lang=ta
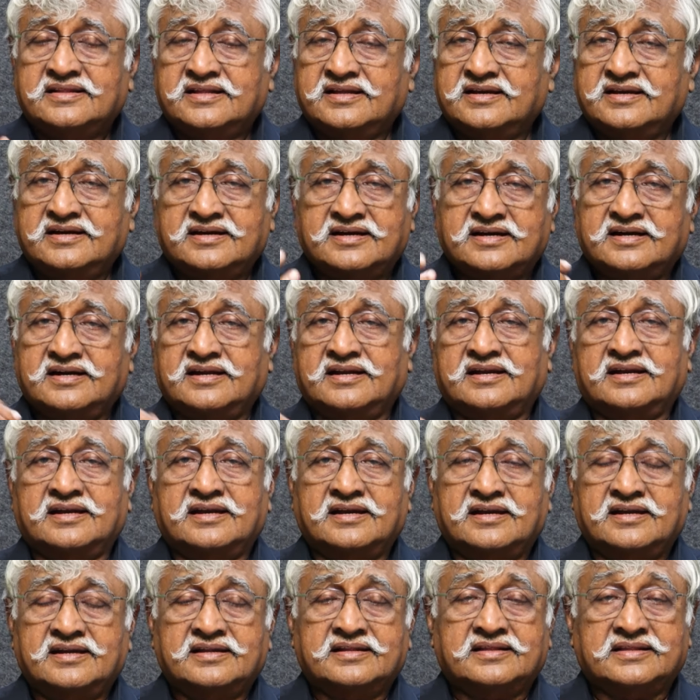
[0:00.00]
தெருக்களில்
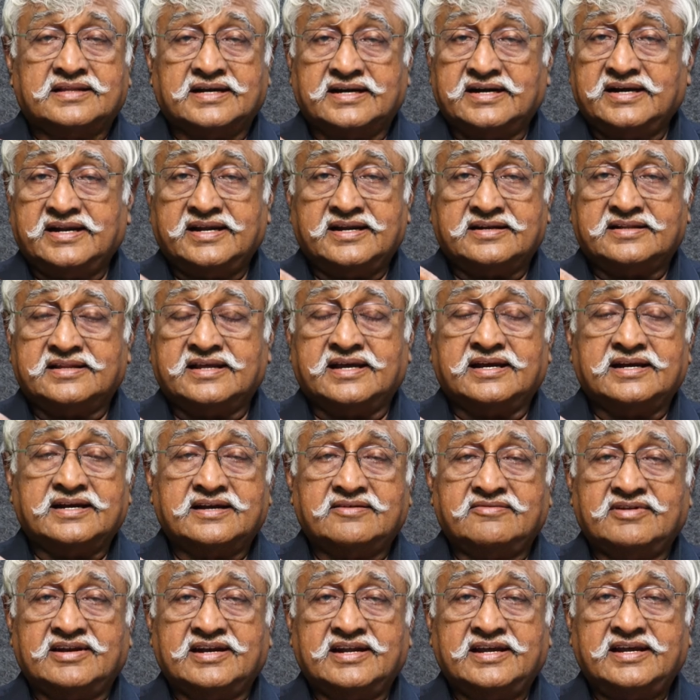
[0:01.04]
தண்ணீர்
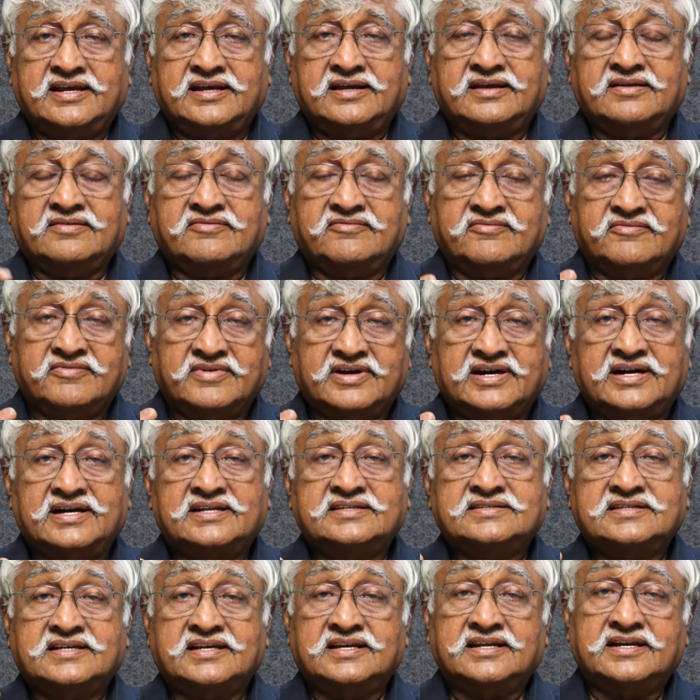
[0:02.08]
தேங்கவில்லை
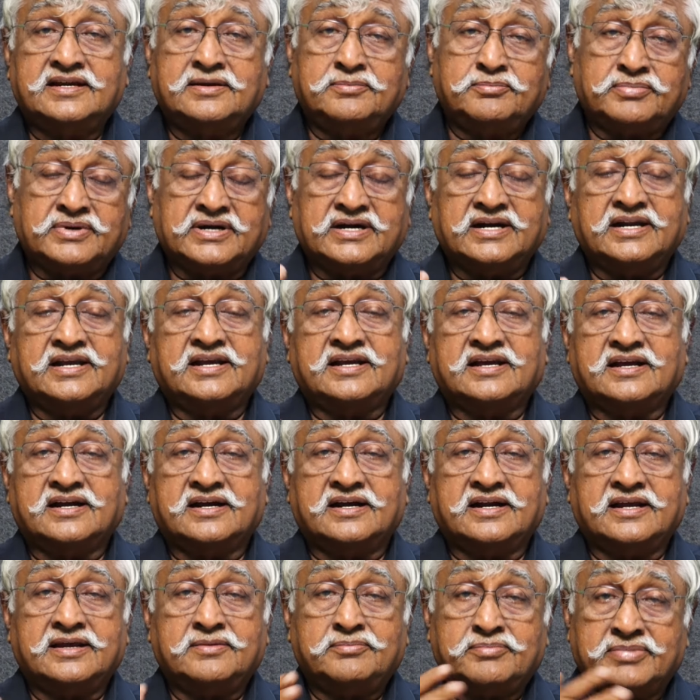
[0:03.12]
வேளச்சேரி
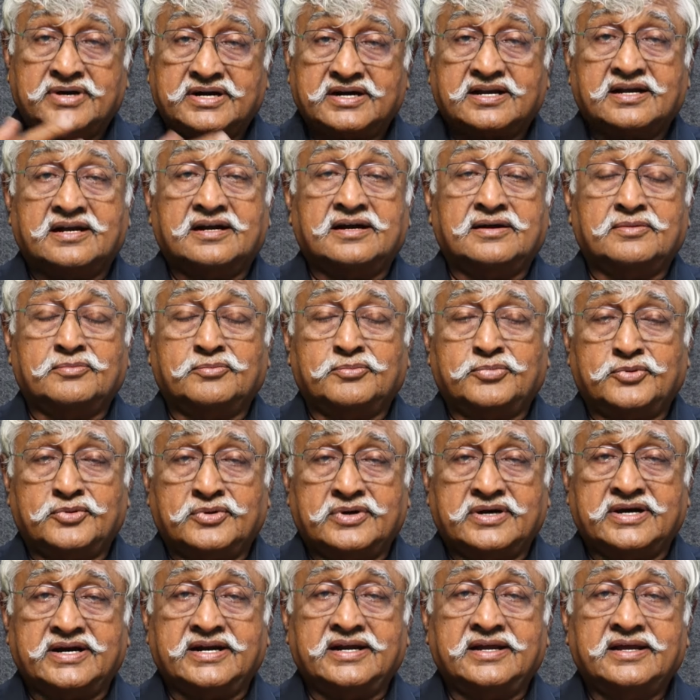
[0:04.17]
பள்ளிக்கரணை பட்டாளம்
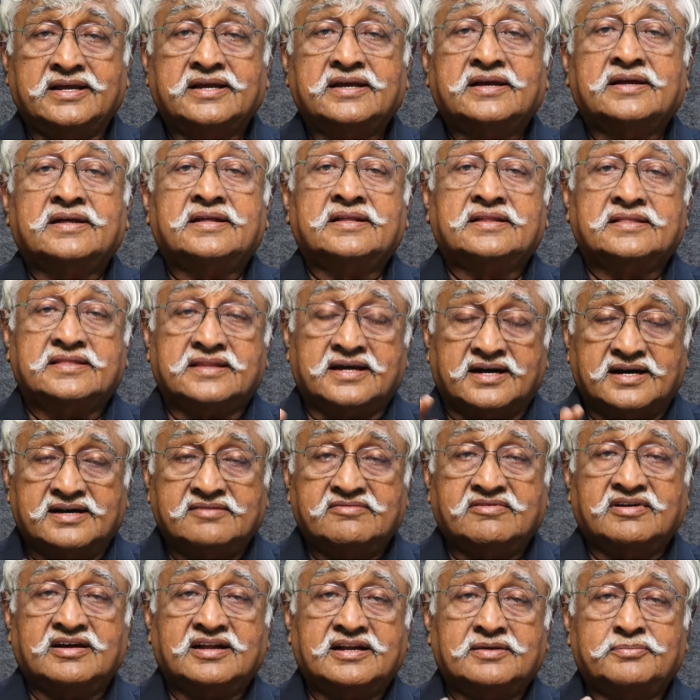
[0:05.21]
போன்ற
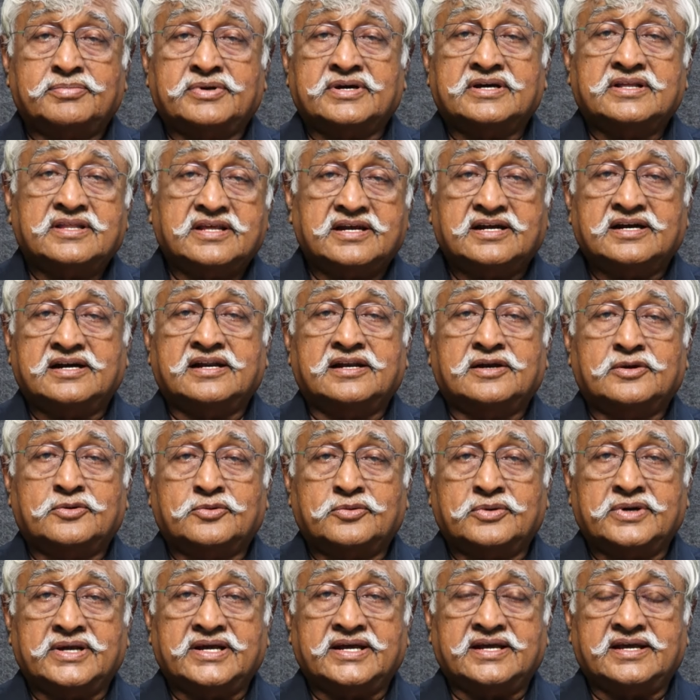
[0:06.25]
தாழ்வான பகுதிகளில்
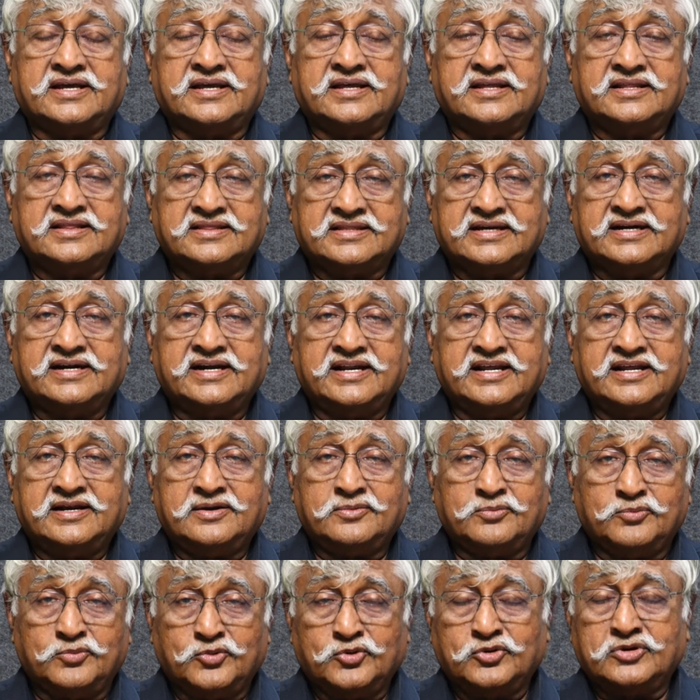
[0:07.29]
கூட
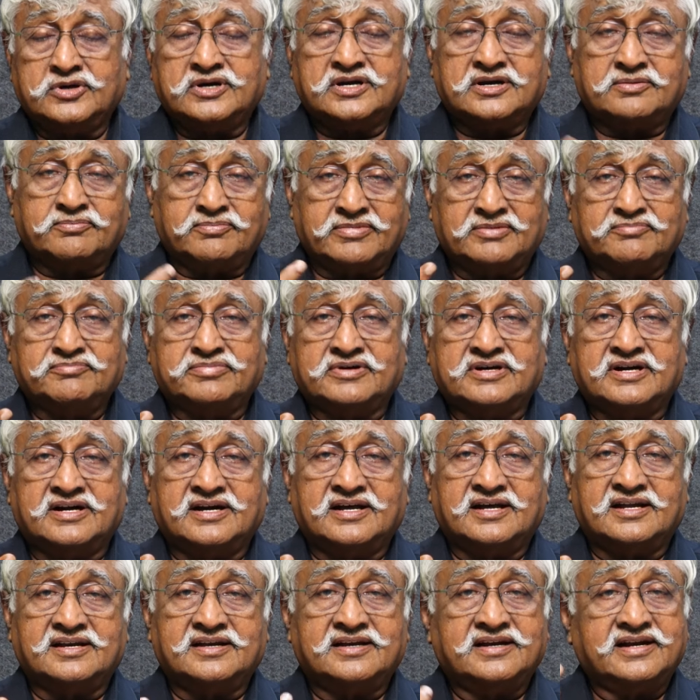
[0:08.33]
தண்ணீர் மோட்டார்
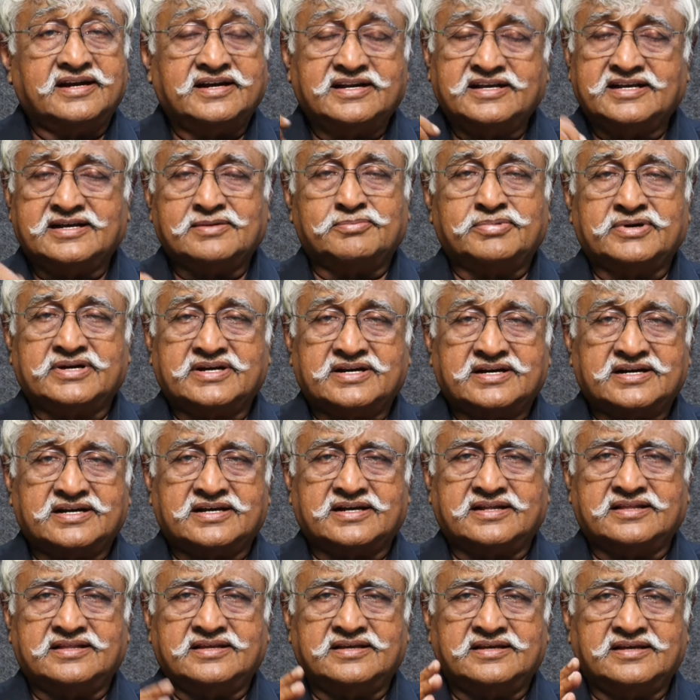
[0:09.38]
பம்புகளால்
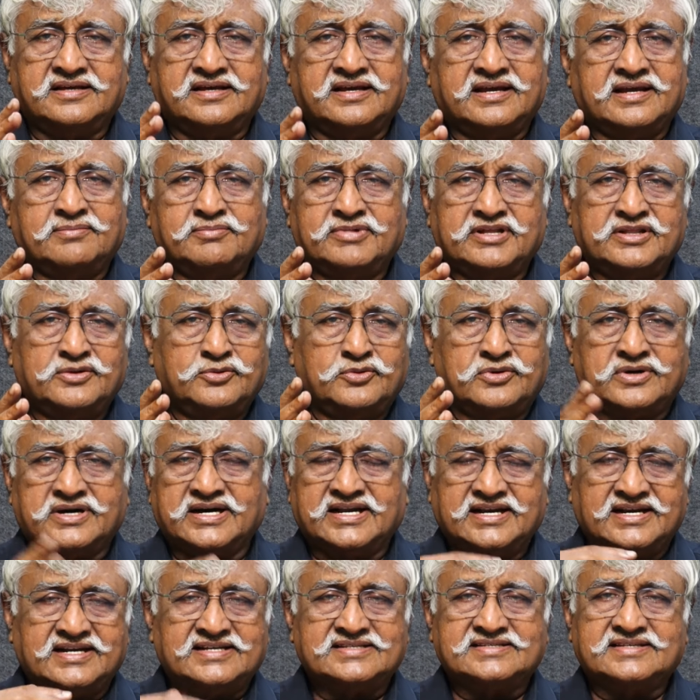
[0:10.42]
எடுக்கப்பட்டிருக்கிறது என்பது ஒரு
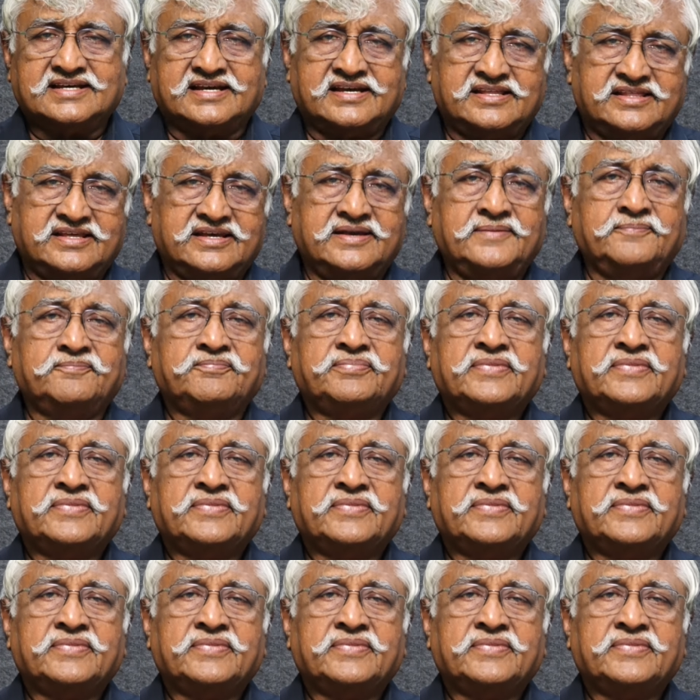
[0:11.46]
நல்ல செய்தி